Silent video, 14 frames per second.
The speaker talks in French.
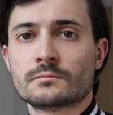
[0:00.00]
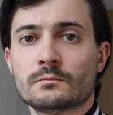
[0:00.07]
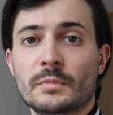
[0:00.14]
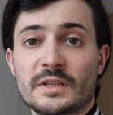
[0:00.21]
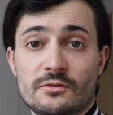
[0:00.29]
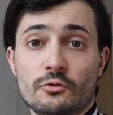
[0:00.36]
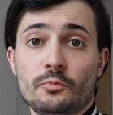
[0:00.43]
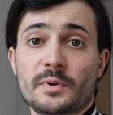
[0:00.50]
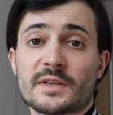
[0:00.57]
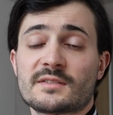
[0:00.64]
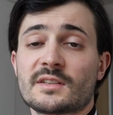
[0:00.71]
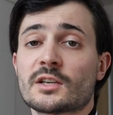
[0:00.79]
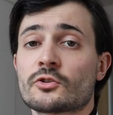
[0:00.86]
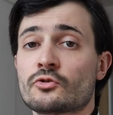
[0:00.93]
Mais ce
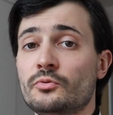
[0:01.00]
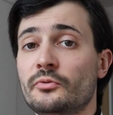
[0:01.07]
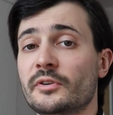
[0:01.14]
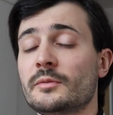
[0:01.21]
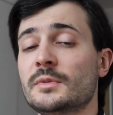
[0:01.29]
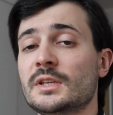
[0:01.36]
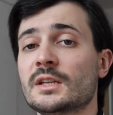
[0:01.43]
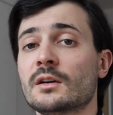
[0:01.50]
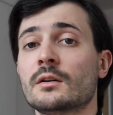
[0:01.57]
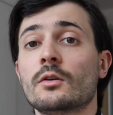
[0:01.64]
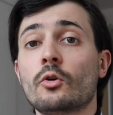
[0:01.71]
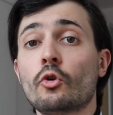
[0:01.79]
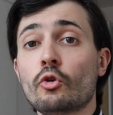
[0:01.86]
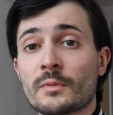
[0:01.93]
passage du féminin
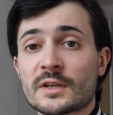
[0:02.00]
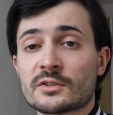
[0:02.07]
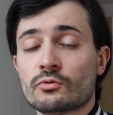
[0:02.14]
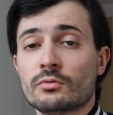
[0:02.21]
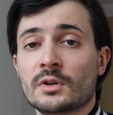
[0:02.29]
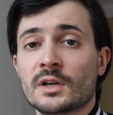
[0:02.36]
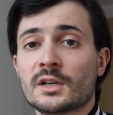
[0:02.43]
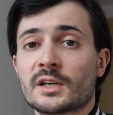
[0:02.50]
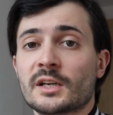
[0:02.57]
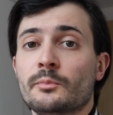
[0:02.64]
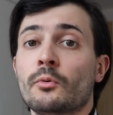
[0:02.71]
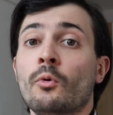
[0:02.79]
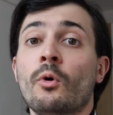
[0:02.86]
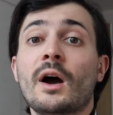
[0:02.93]
au masculin
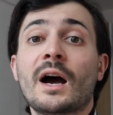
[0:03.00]
répond